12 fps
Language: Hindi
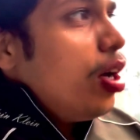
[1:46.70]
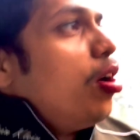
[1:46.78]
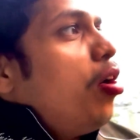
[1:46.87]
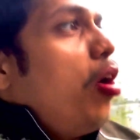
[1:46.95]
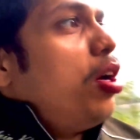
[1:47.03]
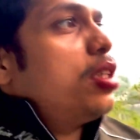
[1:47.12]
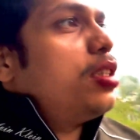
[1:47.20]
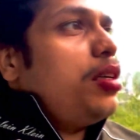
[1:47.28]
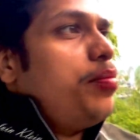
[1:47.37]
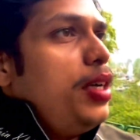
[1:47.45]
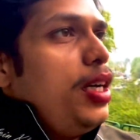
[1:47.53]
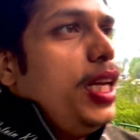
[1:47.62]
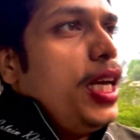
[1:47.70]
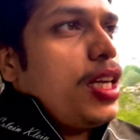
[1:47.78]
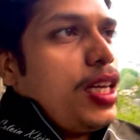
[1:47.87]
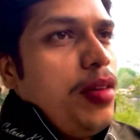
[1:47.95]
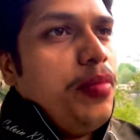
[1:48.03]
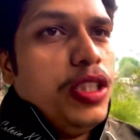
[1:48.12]
और जब लेक
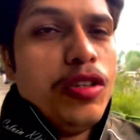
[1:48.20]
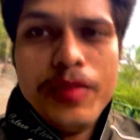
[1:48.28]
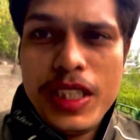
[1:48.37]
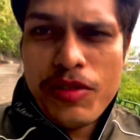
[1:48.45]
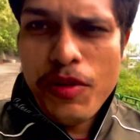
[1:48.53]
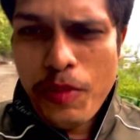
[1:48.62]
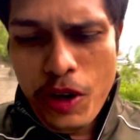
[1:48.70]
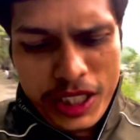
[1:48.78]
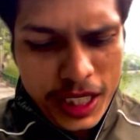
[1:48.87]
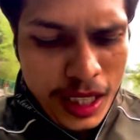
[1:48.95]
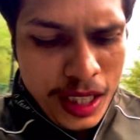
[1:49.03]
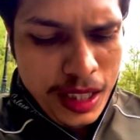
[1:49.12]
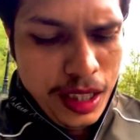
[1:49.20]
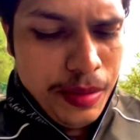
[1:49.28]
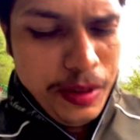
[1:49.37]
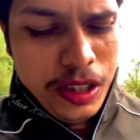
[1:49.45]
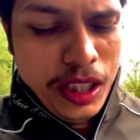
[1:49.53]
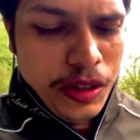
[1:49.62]
के बीचों बीच वो पहुँचे तब
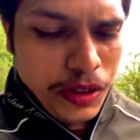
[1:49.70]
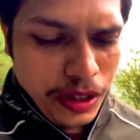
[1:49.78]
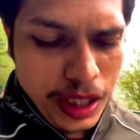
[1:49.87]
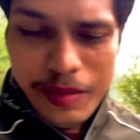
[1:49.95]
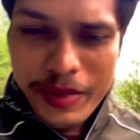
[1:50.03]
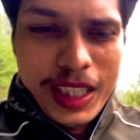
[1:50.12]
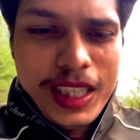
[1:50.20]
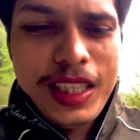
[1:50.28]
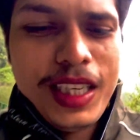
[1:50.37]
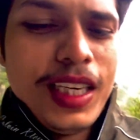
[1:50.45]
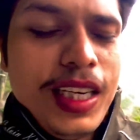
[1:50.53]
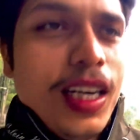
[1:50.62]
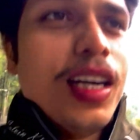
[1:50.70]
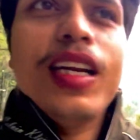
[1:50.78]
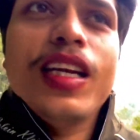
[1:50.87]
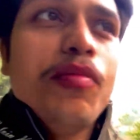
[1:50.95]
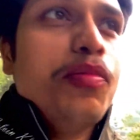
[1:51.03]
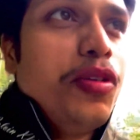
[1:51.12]
उन्होंने उनको धमकी दे दी कि अगर
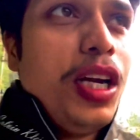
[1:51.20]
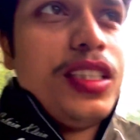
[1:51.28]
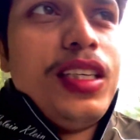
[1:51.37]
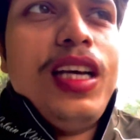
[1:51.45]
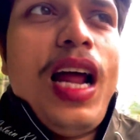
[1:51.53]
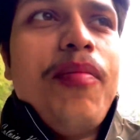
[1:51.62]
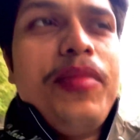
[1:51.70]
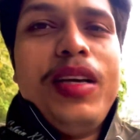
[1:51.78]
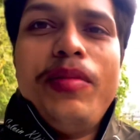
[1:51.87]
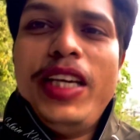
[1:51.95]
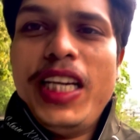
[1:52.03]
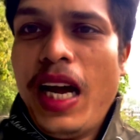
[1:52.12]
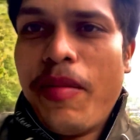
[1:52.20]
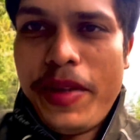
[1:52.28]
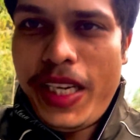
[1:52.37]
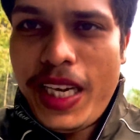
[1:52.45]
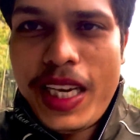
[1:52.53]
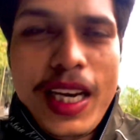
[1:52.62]
ये पूरा शहर आपने मेरे नाम पे
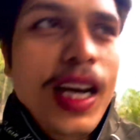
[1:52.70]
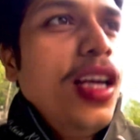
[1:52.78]
नहीं किया